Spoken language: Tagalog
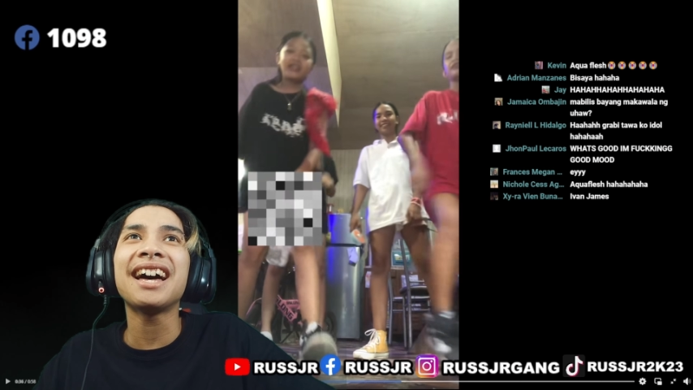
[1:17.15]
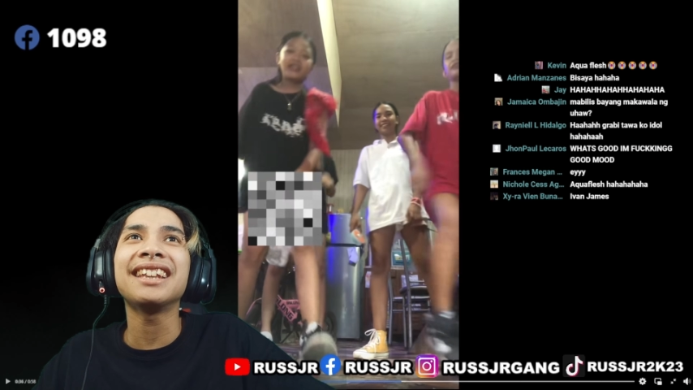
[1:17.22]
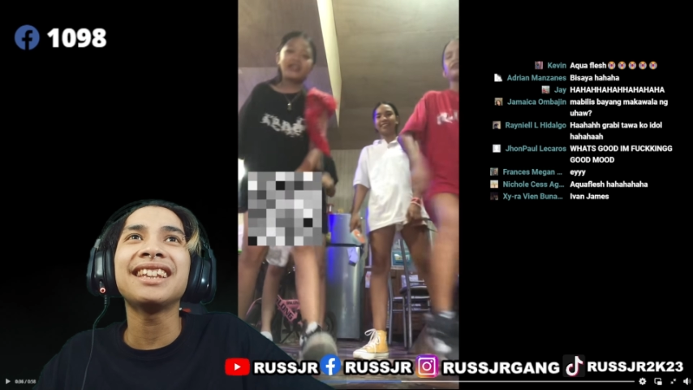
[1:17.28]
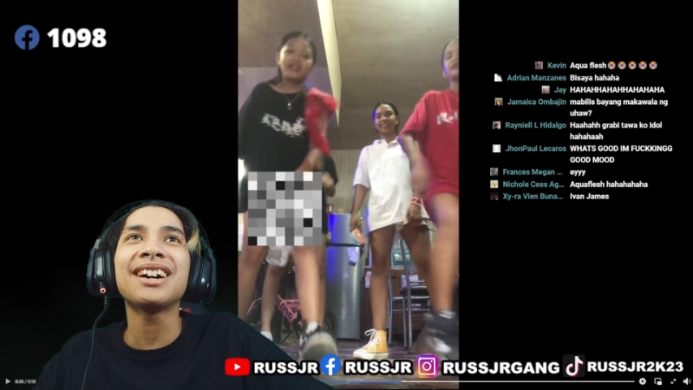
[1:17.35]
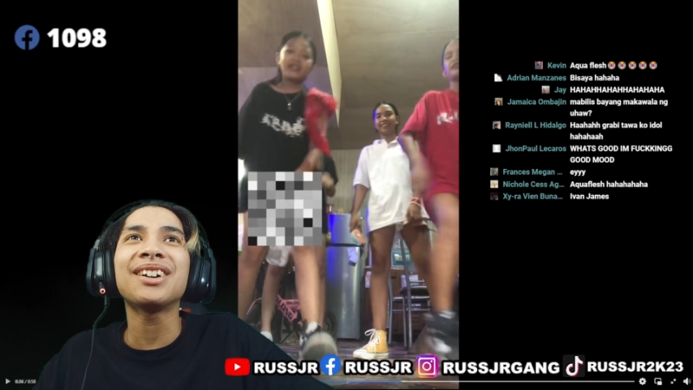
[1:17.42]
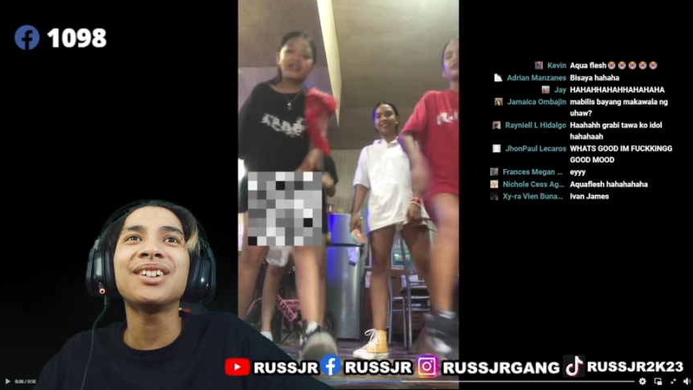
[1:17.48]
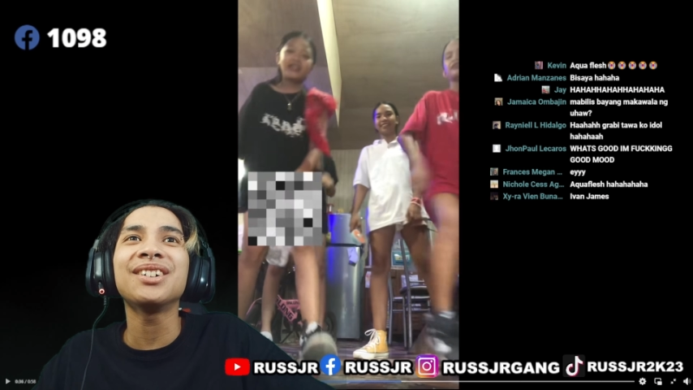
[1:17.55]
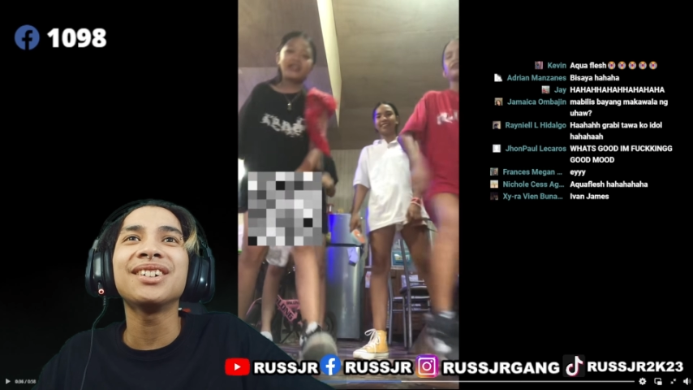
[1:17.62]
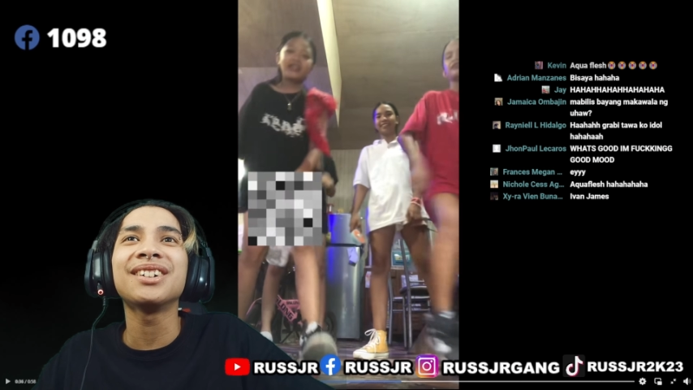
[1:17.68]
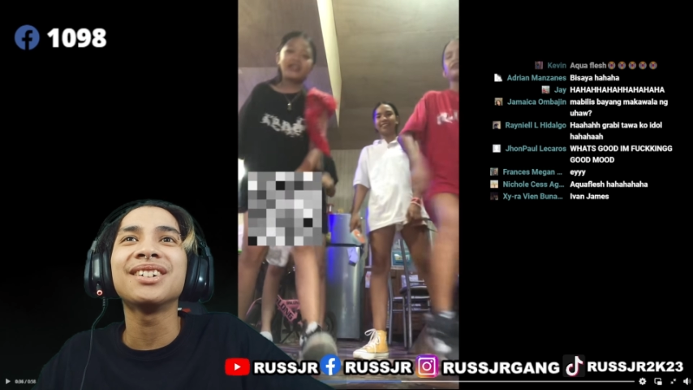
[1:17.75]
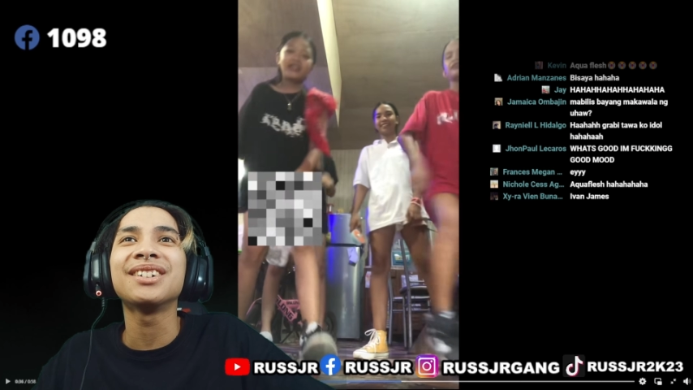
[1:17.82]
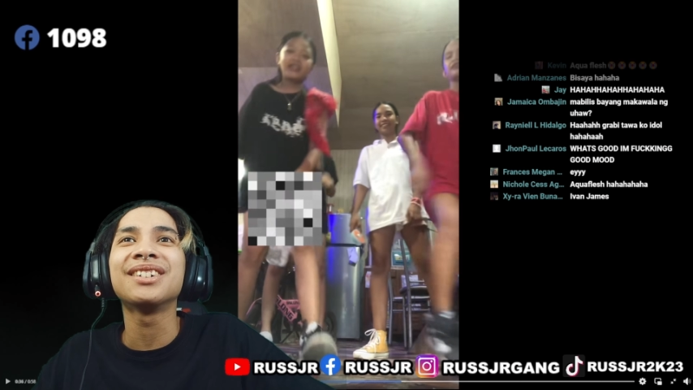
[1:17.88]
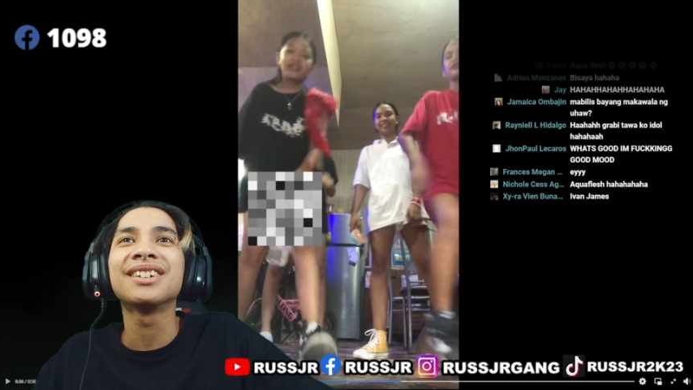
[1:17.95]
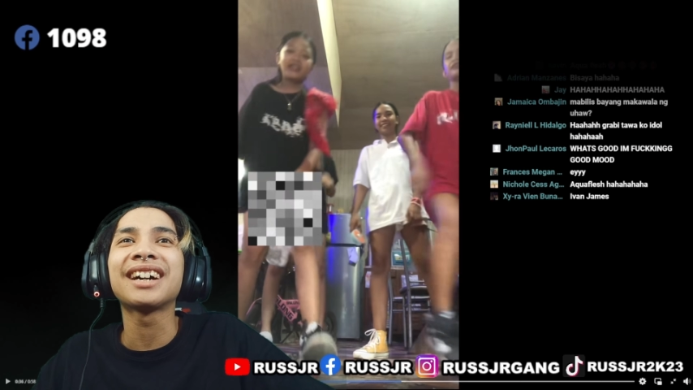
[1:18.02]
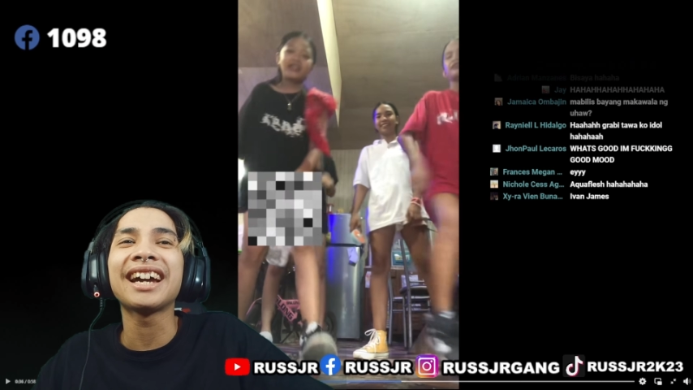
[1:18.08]

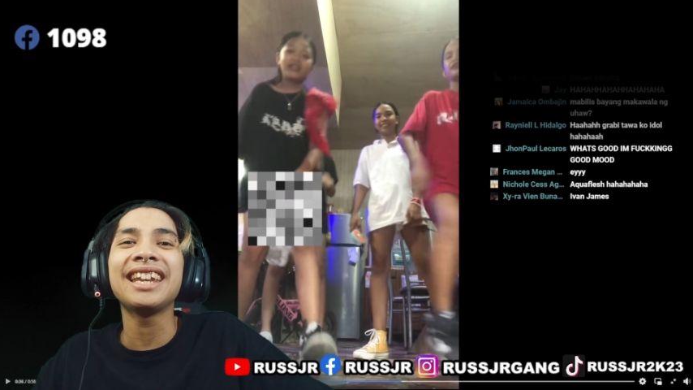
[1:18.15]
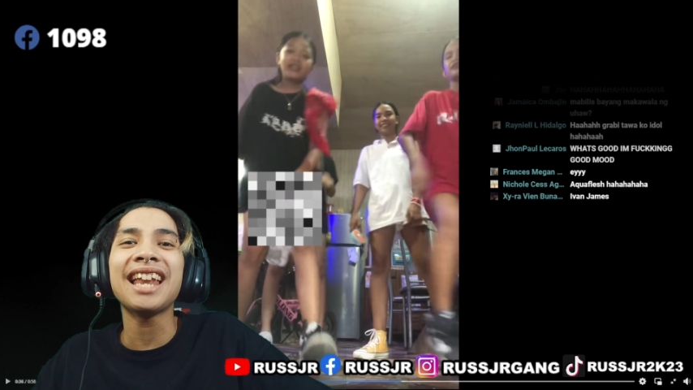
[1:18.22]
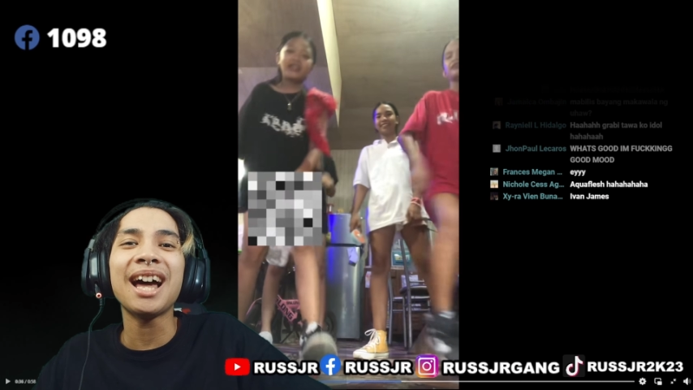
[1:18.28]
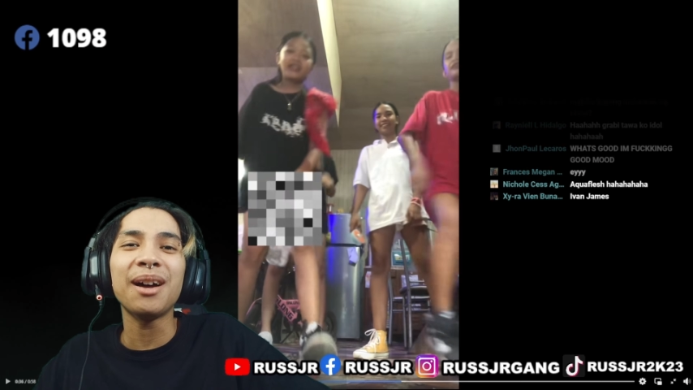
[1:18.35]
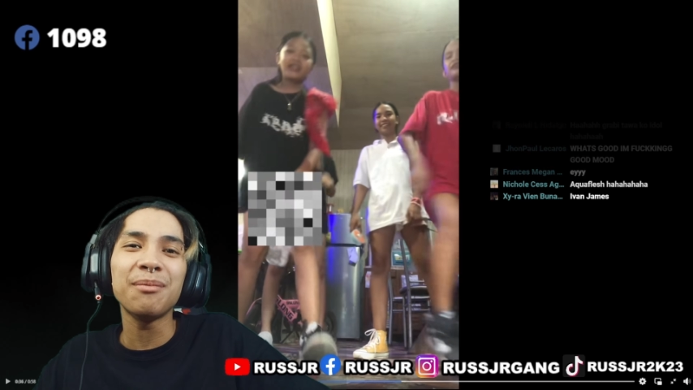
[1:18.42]
Nako, kailangan